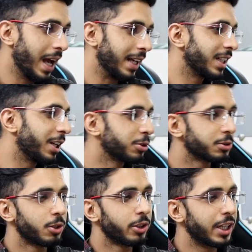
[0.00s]
ऐसा ही कुछ
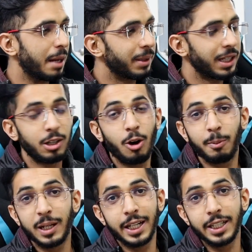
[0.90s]
वो लोग यहाँ पे लॉ
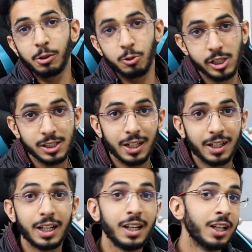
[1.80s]
बनाने की कोशिश कर
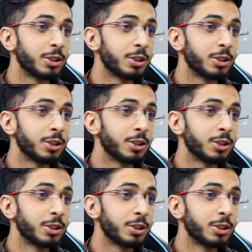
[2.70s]
रहे हैं